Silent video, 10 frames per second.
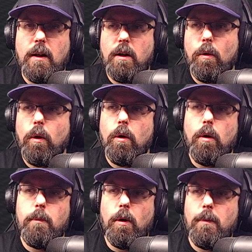escudo
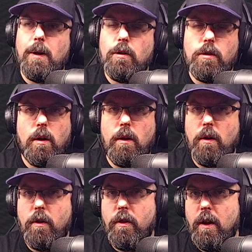o por lo menos
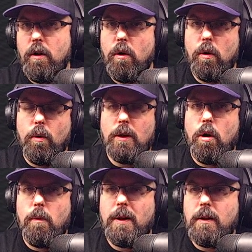5 o
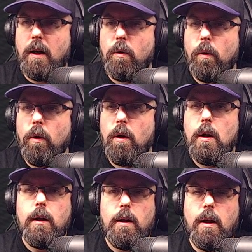4 aumentar escudo
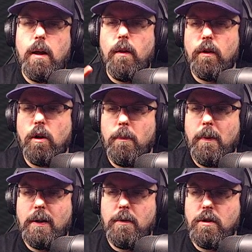y ahí es donde nos
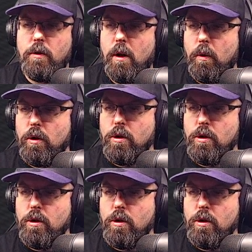plantamos en un escudo